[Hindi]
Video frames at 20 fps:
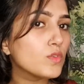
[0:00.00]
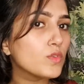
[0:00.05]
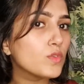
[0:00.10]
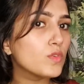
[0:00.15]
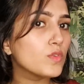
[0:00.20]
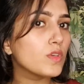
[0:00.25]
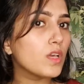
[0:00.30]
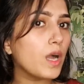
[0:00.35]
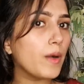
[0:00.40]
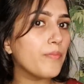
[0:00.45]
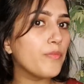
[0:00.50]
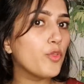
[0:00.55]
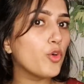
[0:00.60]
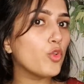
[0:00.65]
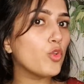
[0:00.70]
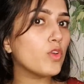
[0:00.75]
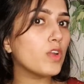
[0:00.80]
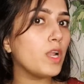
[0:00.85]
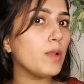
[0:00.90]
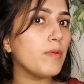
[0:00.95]
अब दोनों
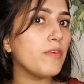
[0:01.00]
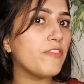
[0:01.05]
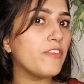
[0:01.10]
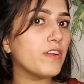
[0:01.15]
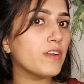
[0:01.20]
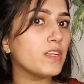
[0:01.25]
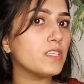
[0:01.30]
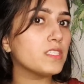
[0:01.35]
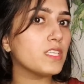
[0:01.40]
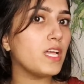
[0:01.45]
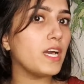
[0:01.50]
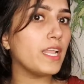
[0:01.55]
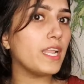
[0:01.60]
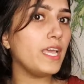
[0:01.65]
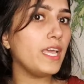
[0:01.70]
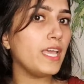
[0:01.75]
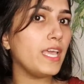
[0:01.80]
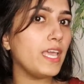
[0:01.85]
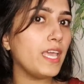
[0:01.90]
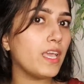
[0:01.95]
कलर में फर्क नजर आ रहा है
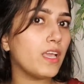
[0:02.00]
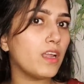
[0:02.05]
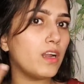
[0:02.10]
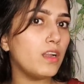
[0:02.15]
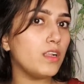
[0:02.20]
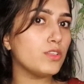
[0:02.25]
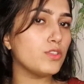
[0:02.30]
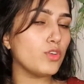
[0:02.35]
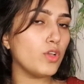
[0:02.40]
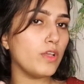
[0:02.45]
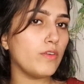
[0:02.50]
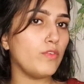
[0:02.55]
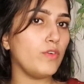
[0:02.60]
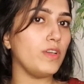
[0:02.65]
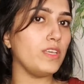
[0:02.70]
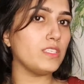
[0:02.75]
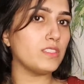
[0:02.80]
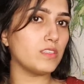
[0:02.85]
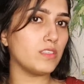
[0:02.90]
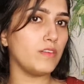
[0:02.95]
एक कलर जो है वो
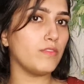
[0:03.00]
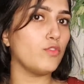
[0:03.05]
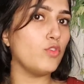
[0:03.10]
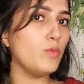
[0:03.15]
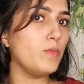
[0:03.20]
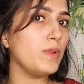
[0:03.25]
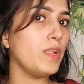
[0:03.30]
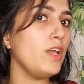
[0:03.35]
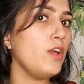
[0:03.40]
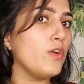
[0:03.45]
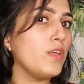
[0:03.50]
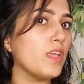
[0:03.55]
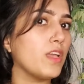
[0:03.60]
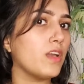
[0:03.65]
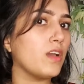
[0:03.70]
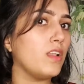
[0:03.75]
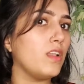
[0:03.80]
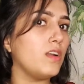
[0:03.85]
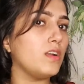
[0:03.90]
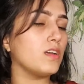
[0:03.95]
इस तरफ घूम रहा है और एक
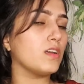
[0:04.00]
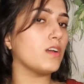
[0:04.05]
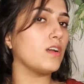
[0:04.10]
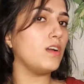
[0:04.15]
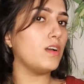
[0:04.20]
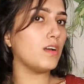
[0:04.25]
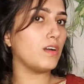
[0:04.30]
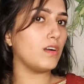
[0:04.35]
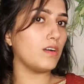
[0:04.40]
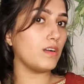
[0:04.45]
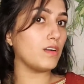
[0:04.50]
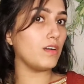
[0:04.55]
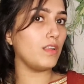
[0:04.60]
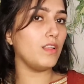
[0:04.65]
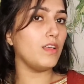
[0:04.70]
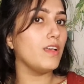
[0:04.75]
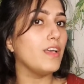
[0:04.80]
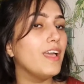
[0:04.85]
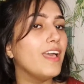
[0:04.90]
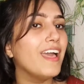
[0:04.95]
कलर का कलर
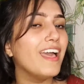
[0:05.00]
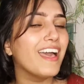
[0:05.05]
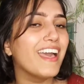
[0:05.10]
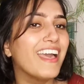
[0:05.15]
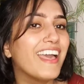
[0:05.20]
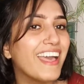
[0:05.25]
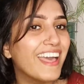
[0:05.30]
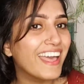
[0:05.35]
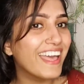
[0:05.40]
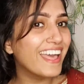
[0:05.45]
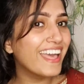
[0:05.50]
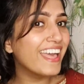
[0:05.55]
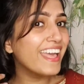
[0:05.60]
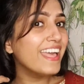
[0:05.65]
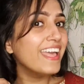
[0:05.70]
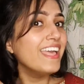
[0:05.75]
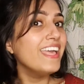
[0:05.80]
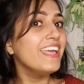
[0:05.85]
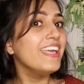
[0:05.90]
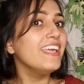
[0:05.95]

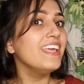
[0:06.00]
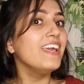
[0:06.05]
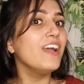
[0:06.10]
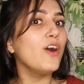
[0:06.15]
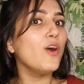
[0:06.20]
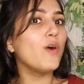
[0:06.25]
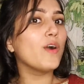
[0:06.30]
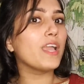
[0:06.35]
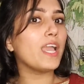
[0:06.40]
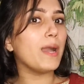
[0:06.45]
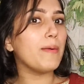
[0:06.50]
कलर ओके